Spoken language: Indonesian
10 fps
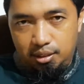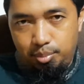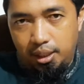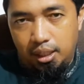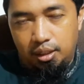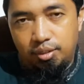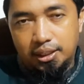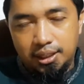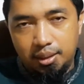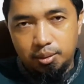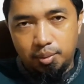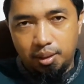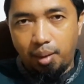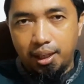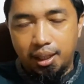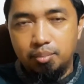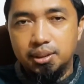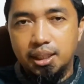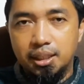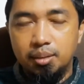Pada aktivitas lain seperti makan
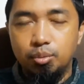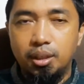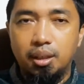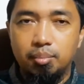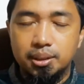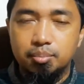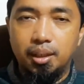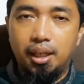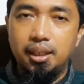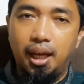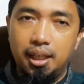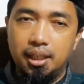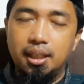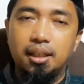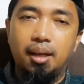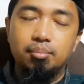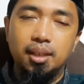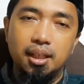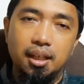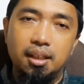misalnya dimulai dengan basmalah, diakhiri dengan
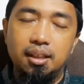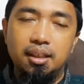hamdalah.